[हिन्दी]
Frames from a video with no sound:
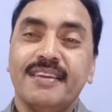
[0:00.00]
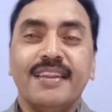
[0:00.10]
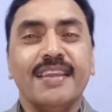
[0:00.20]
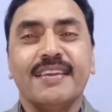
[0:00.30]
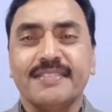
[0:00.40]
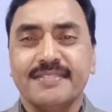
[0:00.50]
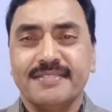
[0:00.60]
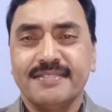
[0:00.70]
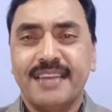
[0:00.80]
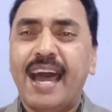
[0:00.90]
लेकिन
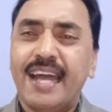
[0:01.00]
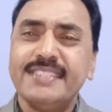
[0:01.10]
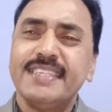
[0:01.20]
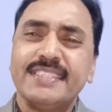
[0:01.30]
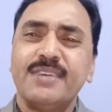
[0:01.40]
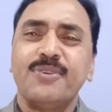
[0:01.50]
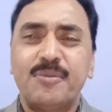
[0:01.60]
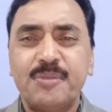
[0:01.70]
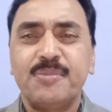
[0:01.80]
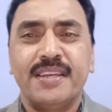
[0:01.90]
हाजिर
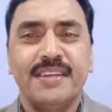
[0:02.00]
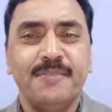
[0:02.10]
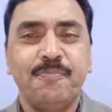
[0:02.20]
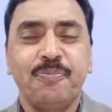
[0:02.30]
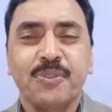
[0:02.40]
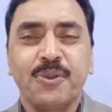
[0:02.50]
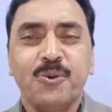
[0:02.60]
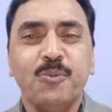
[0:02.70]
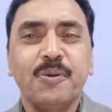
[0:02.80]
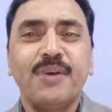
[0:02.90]
जवाबी में
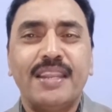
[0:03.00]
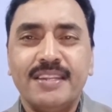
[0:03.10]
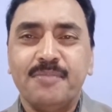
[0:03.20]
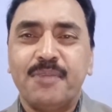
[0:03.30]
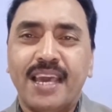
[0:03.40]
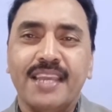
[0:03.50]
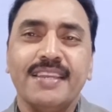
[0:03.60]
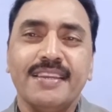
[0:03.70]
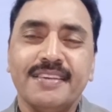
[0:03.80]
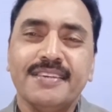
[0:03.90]
ऊपर वाले ने बड़ा ही